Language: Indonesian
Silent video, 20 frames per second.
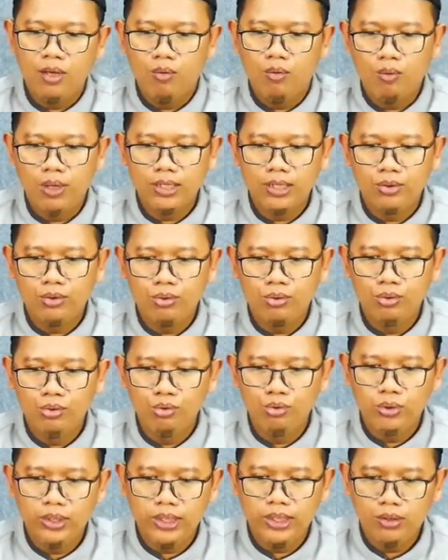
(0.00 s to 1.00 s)
wa
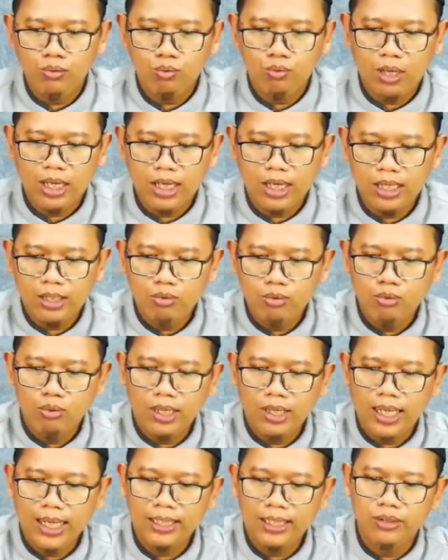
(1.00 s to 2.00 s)
jununin walau
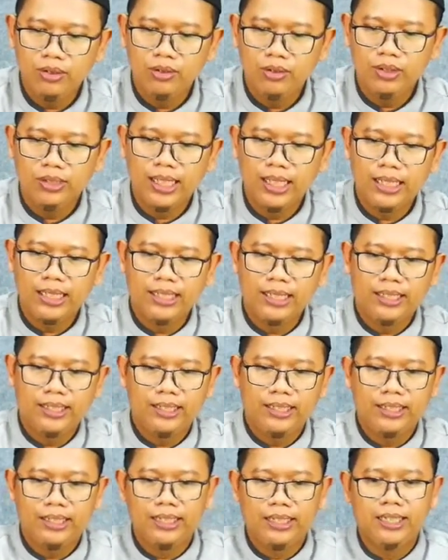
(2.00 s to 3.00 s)
lahdotan
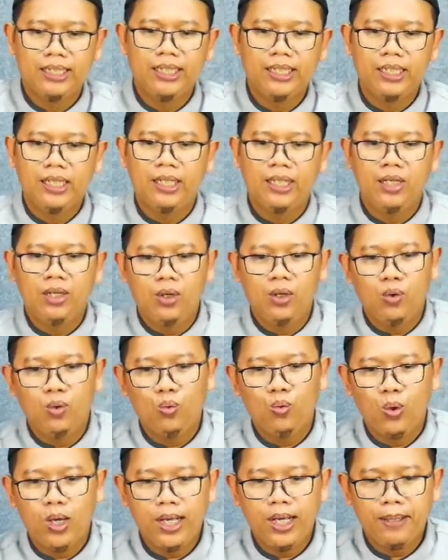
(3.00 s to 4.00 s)

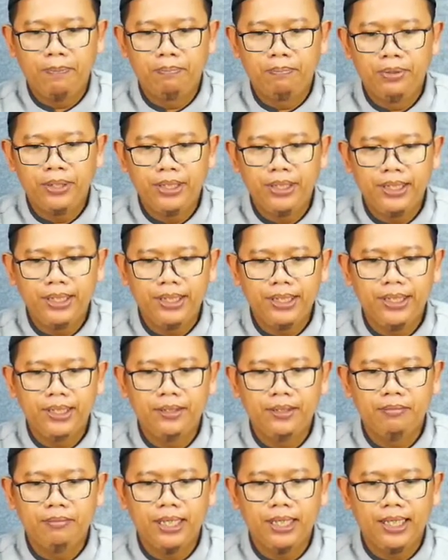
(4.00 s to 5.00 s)
wa bi
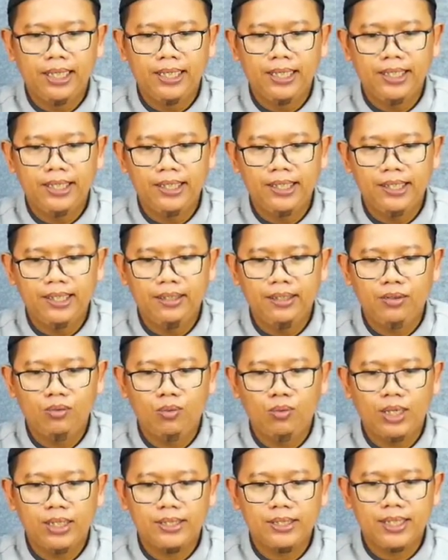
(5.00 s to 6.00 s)
irmain
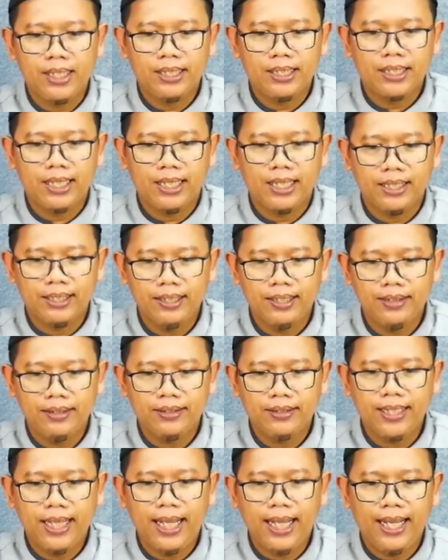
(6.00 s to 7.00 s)
wa
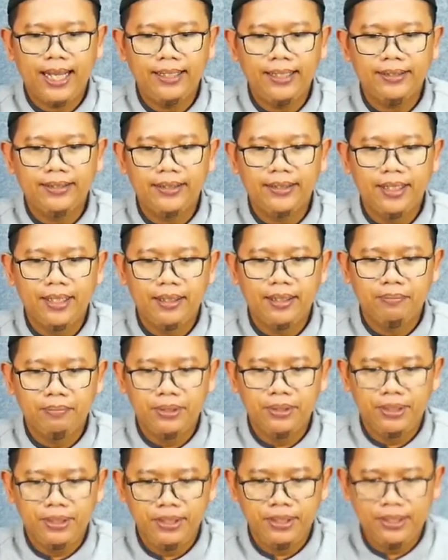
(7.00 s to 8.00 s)
sakarin ta'adda
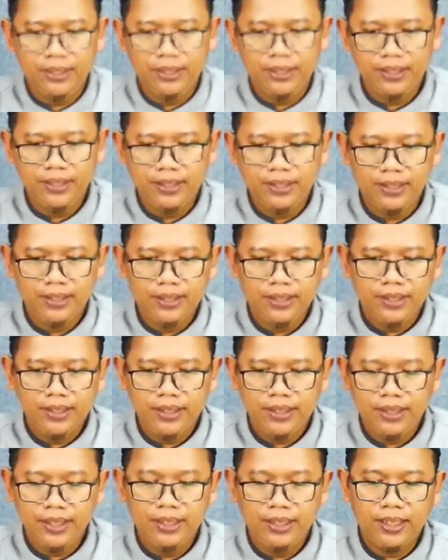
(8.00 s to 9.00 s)
bihi
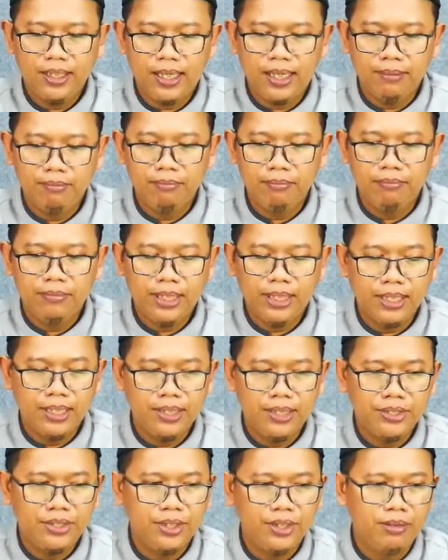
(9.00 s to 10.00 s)
in
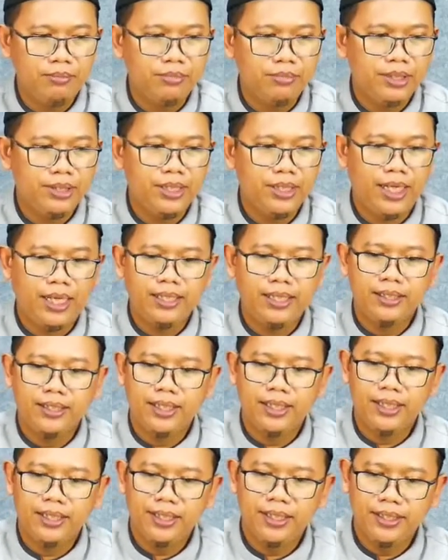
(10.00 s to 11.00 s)
amma
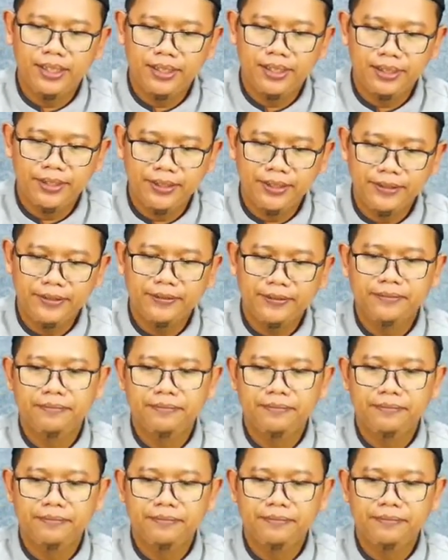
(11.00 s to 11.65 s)
jami'an nahari